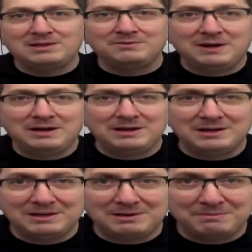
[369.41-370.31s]
defa
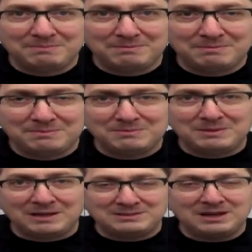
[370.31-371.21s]
e,
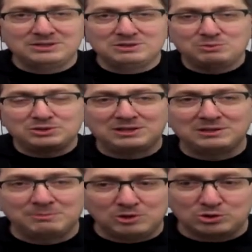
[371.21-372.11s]
yani sadece
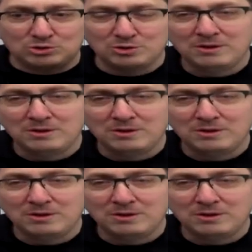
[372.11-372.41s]
buradakini biliyoruz.